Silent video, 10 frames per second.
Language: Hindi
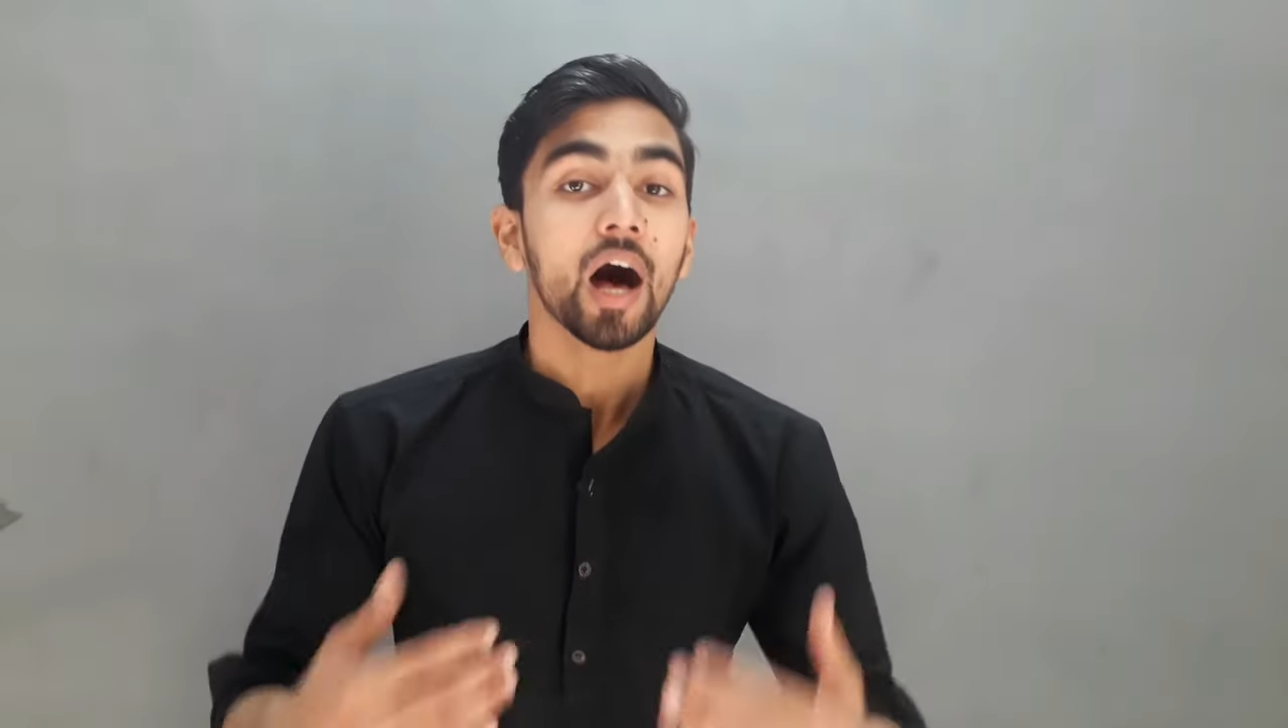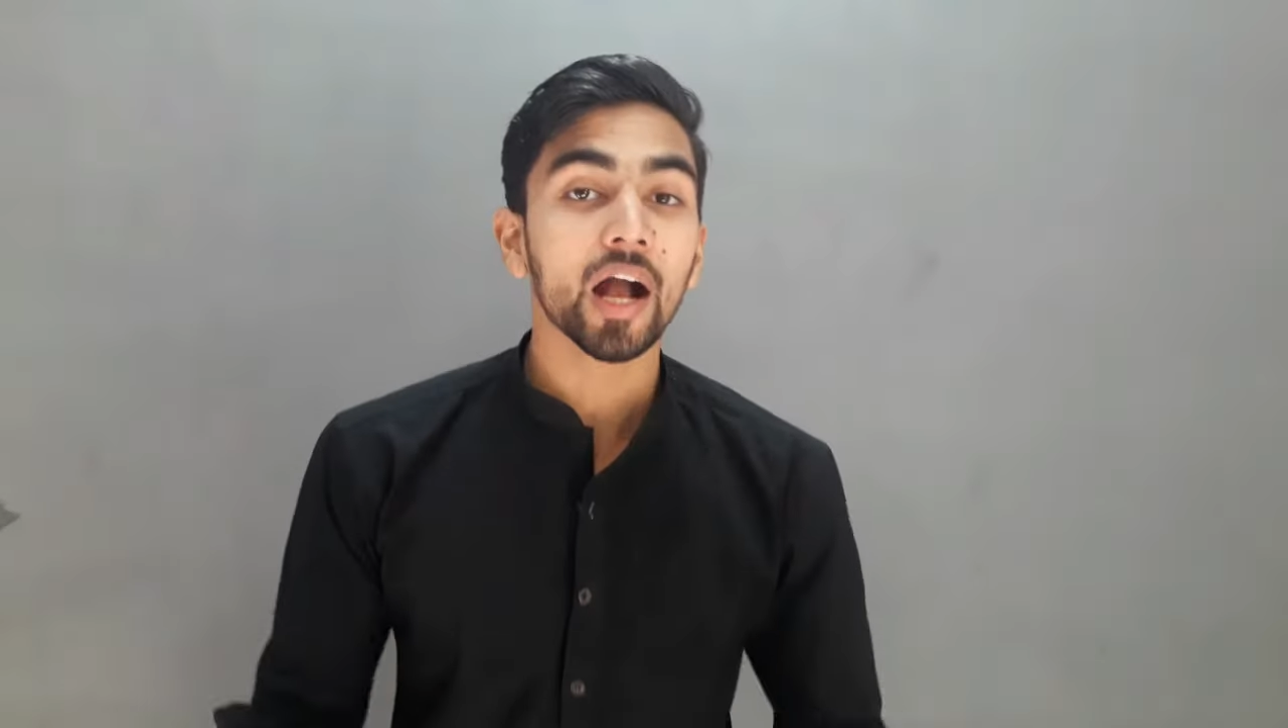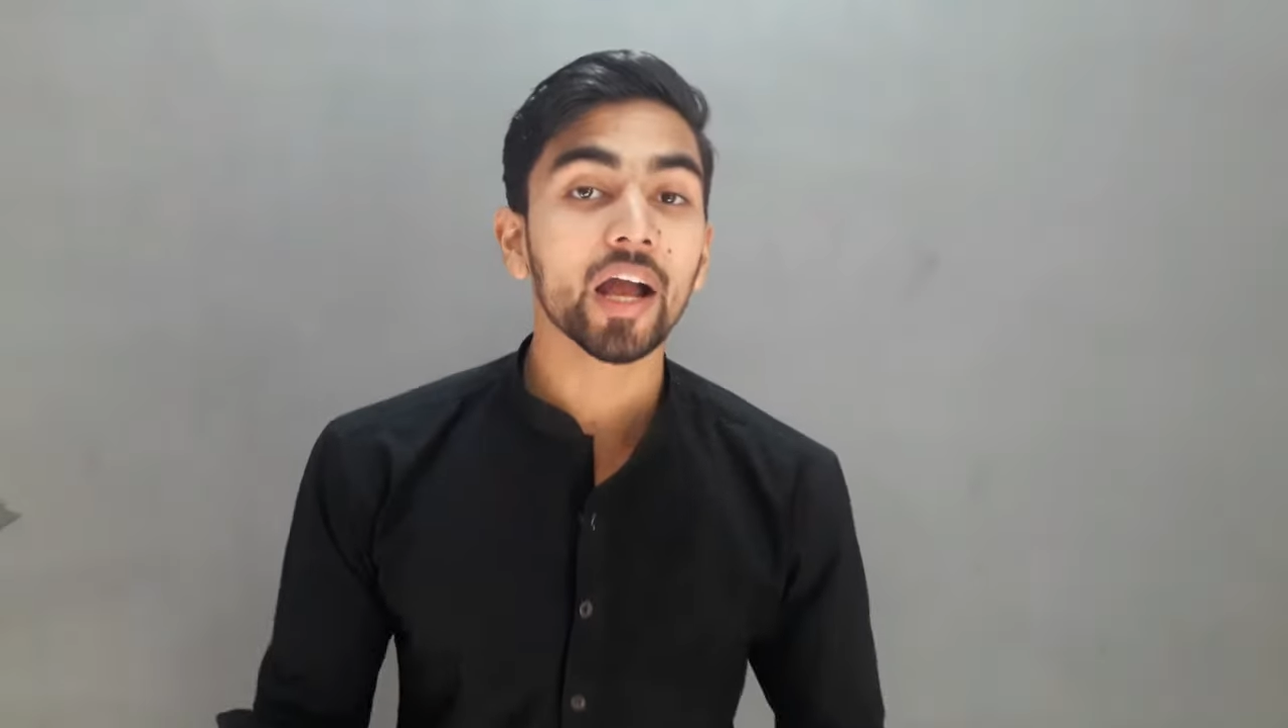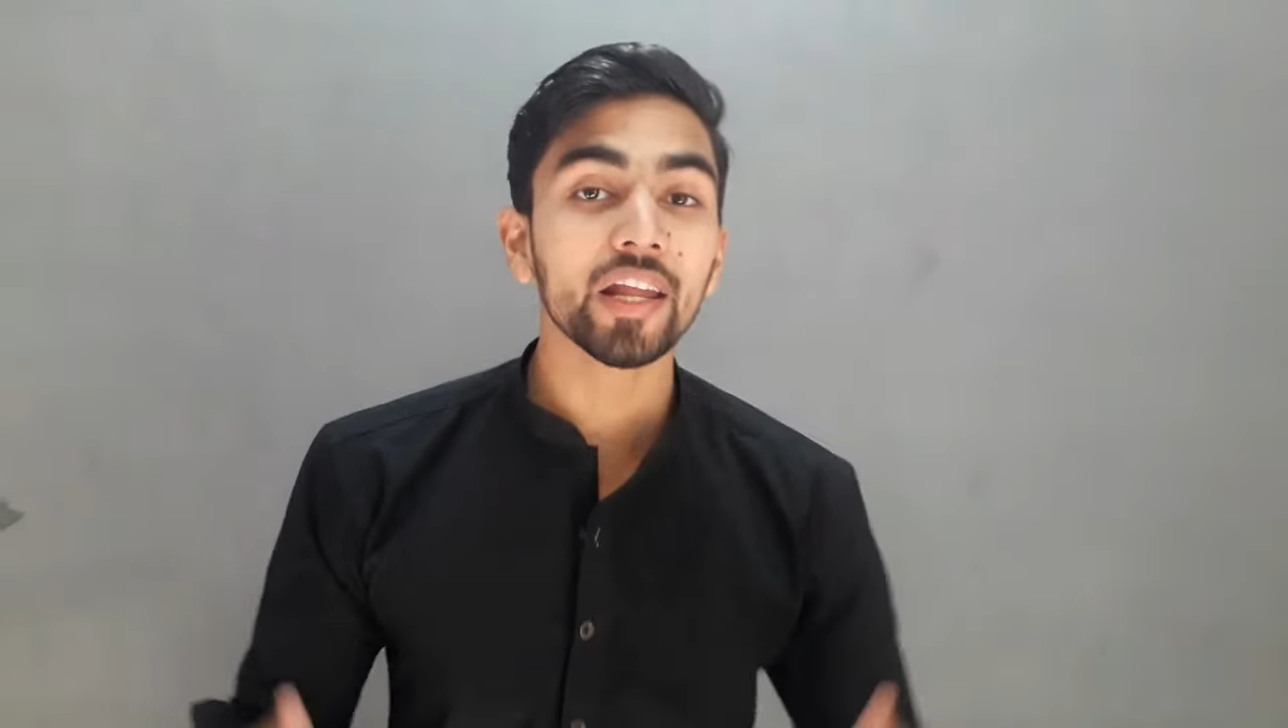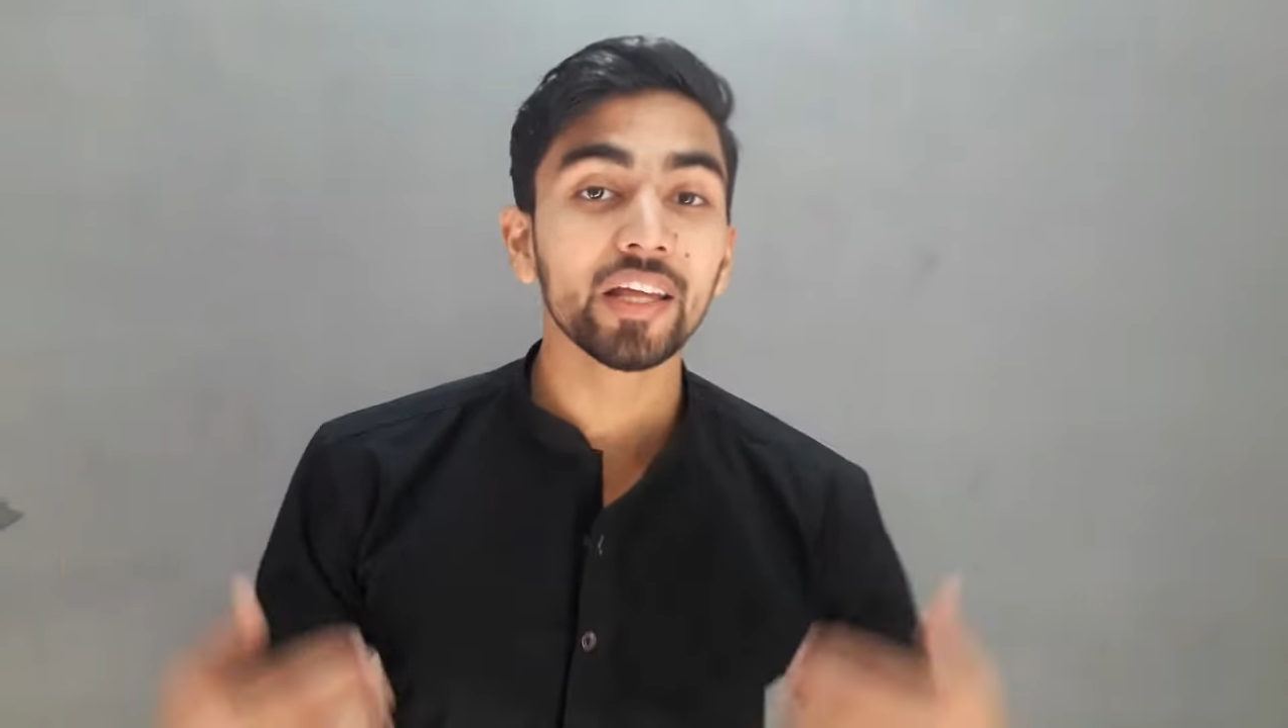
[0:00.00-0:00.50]

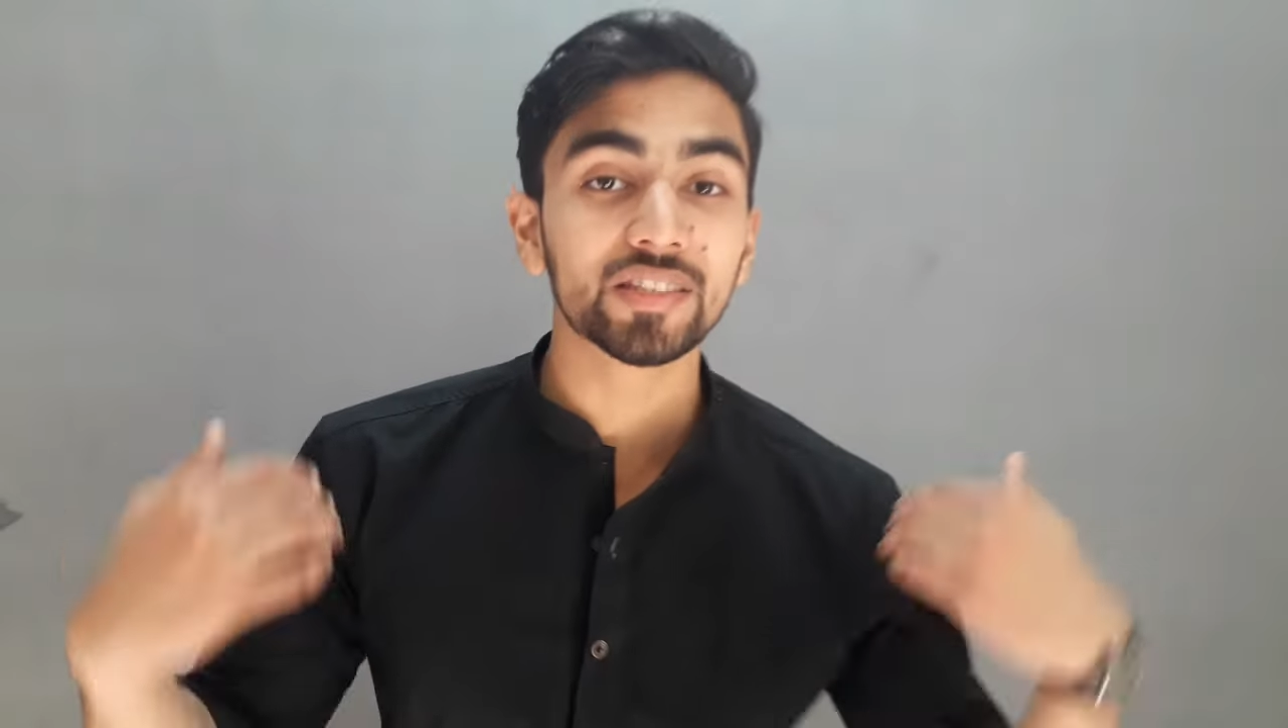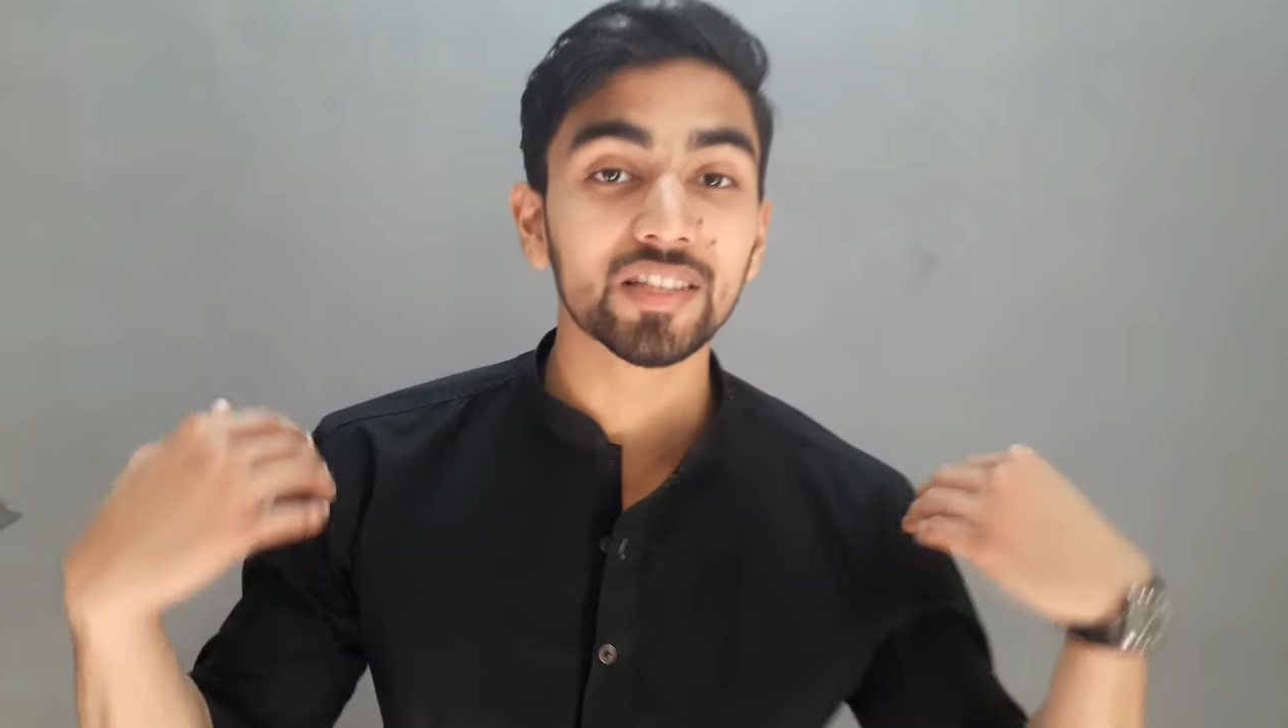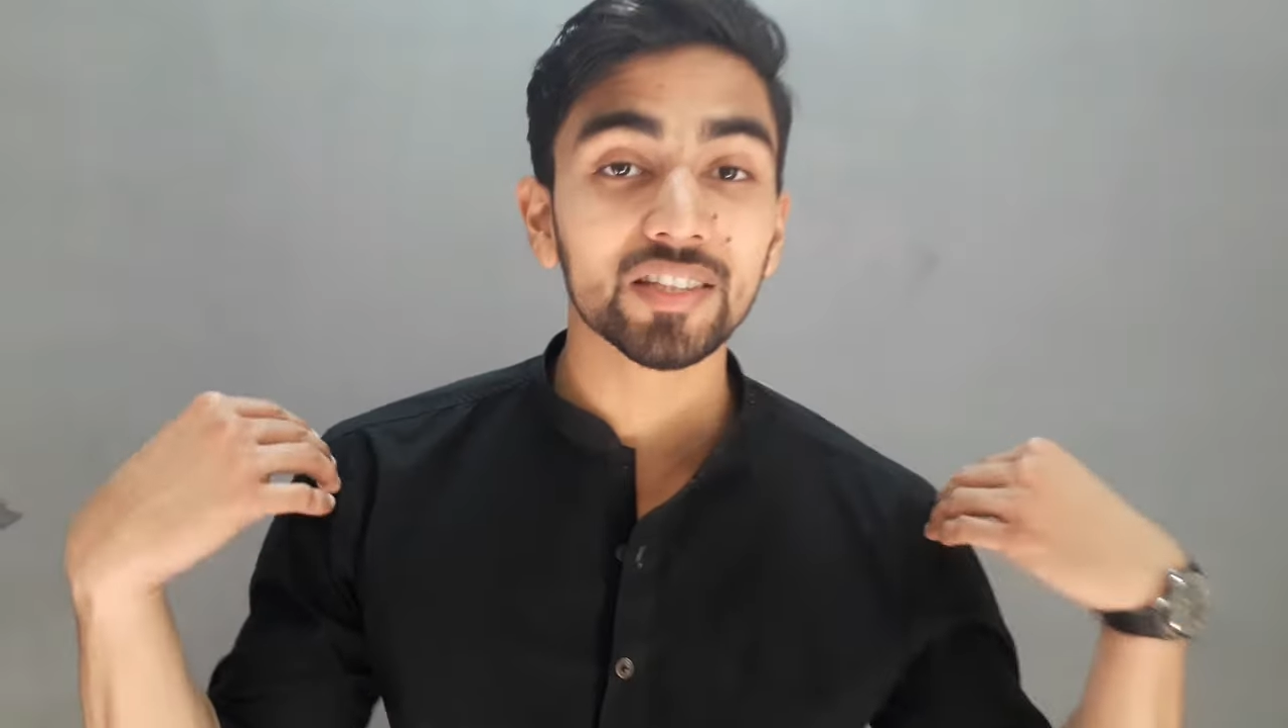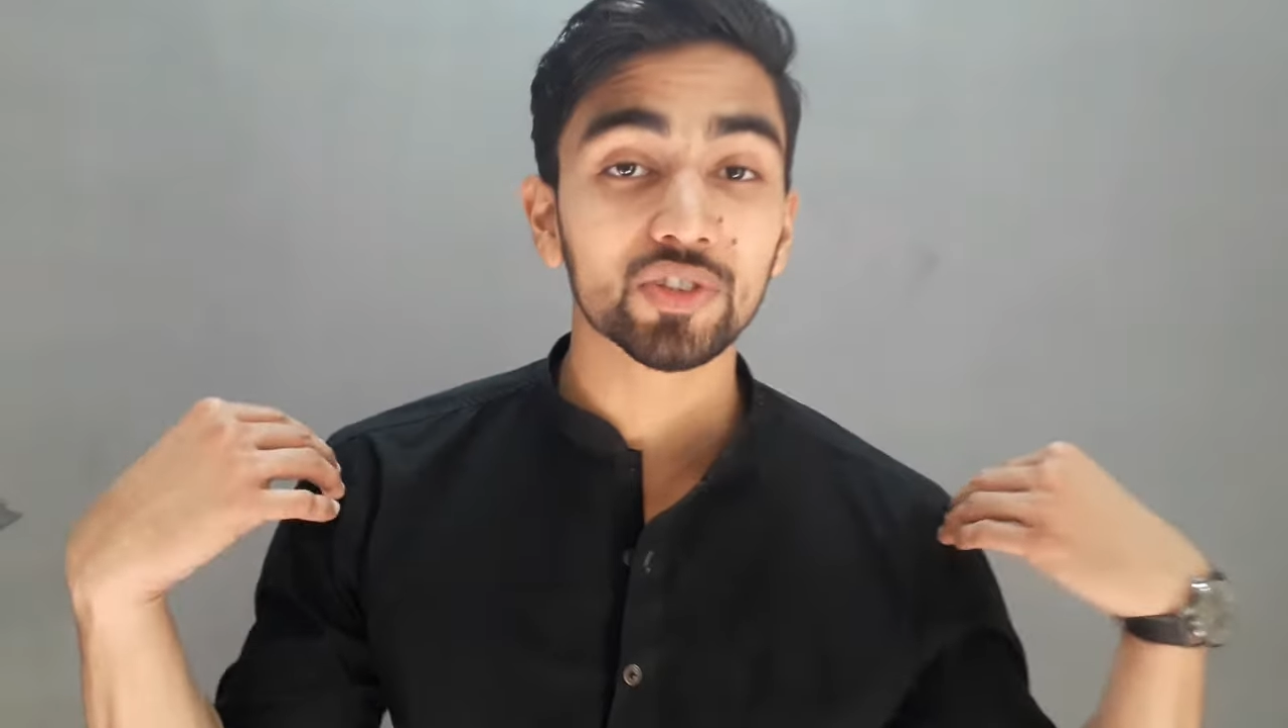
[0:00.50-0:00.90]
अगर इससे